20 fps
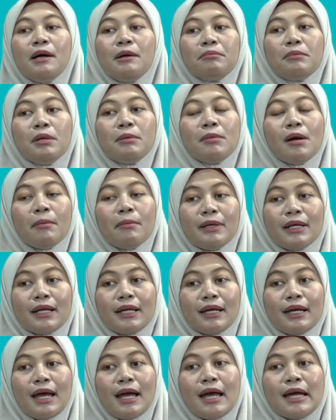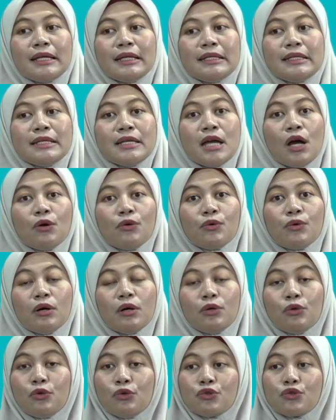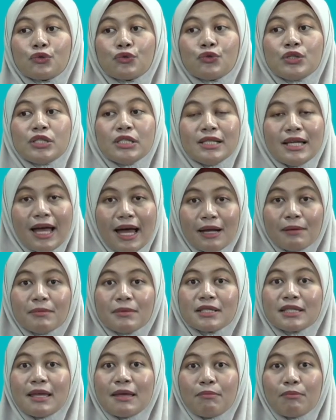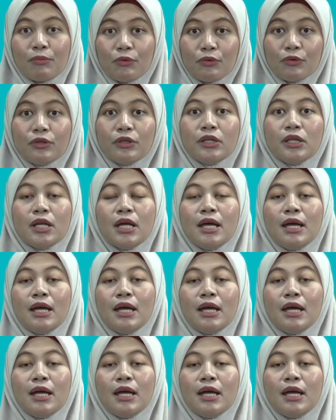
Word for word: memamerkan dia uh, lulus ujian meskipun